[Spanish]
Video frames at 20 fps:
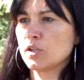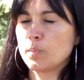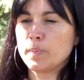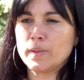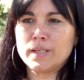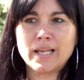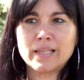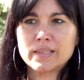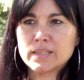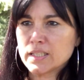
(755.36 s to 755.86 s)
y
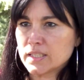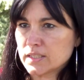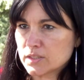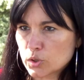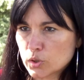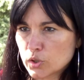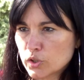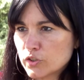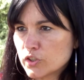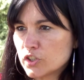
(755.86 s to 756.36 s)
opinan de
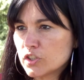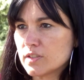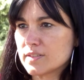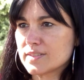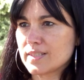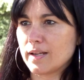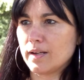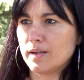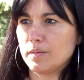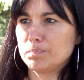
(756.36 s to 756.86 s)
todo,
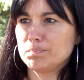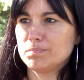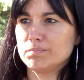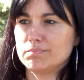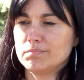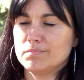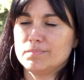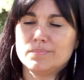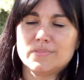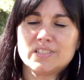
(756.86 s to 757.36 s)
esa
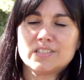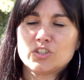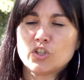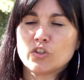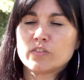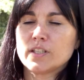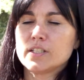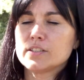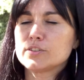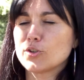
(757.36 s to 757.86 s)

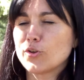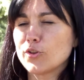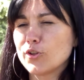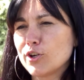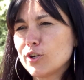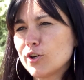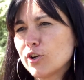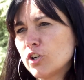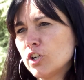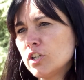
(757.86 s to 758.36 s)
visión del
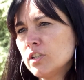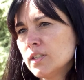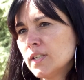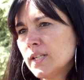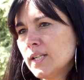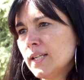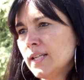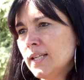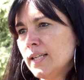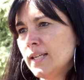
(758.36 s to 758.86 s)
todólogo,
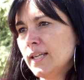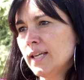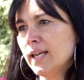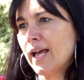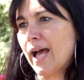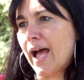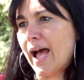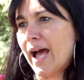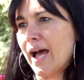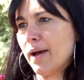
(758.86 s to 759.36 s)

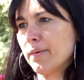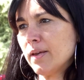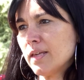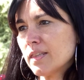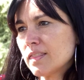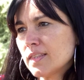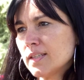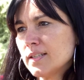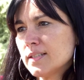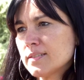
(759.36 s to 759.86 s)
a
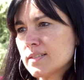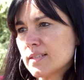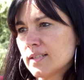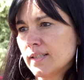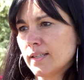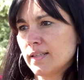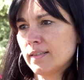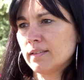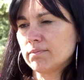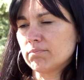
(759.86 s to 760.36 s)
veces
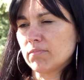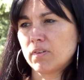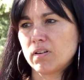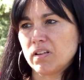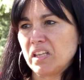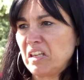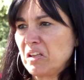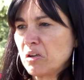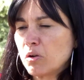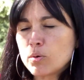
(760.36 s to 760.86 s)
eh,
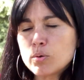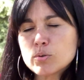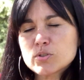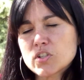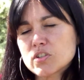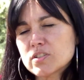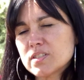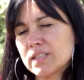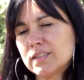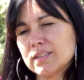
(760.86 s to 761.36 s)

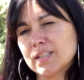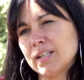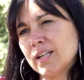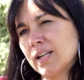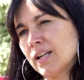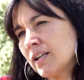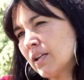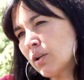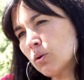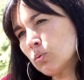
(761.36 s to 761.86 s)
incluso sin
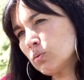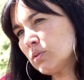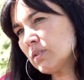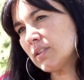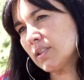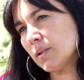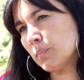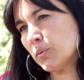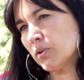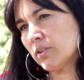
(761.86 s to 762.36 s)
tener
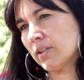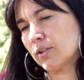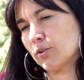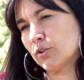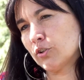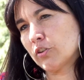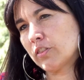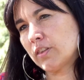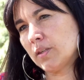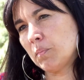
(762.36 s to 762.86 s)
ningún tipo de
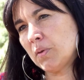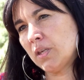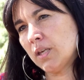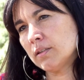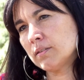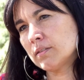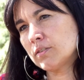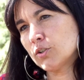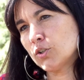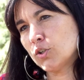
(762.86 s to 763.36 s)

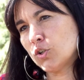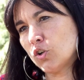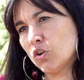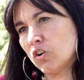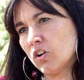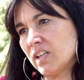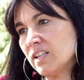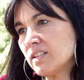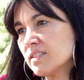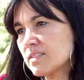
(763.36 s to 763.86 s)

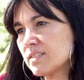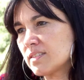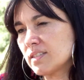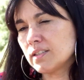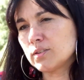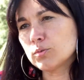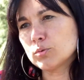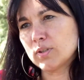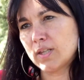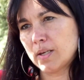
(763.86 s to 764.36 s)
conocimiento in
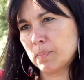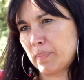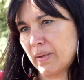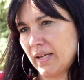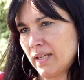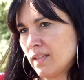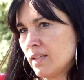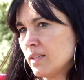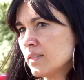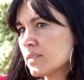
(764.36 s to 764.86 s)
situ del
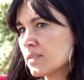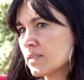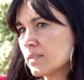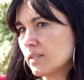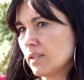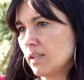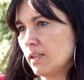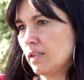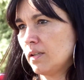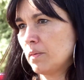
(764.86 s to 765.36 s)

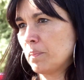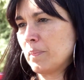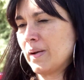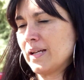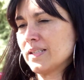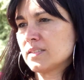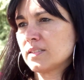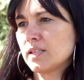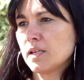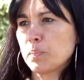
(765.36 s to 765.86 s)
país, eh,
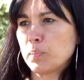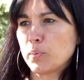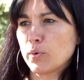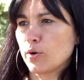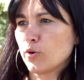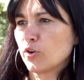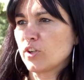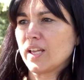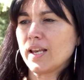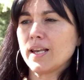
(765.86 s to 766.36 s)
más que
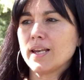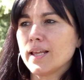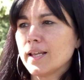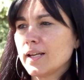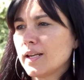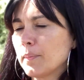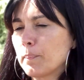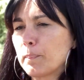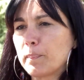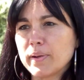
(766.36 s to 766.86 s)
por lo que
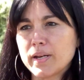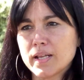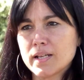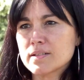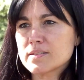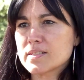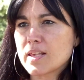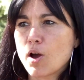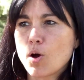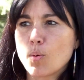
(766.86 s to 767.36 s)
leen en
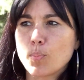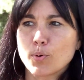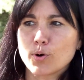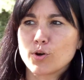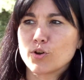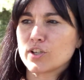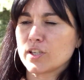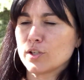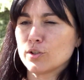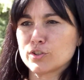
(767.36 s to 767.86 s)
prensa o
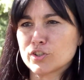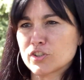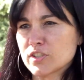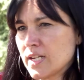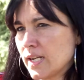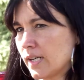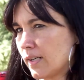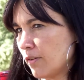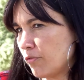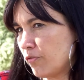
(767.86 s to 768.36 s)
por lo que otros
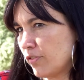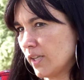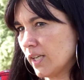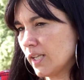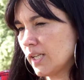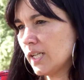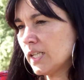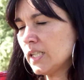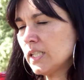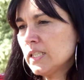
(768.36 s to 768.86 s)
les
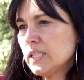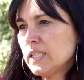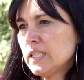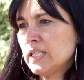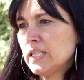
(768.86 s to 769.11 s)
refieren